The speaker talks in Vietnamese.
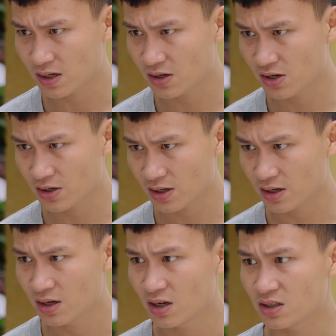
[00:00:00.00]
kết nghĩa nhá
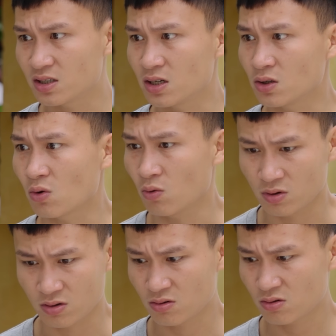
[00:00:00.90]
chỉ tổ
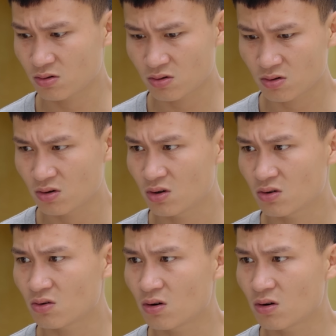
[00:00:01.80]
để nó nó nó nó,